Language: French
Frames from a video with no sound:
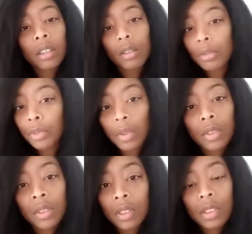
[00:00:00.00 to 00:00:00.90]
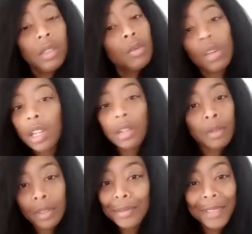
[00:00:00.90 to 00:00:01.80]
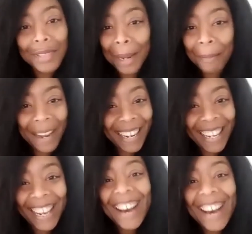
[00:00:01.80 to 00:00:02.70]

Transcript: en France. Ils nous connaissent aussi, nous, de Répacaire.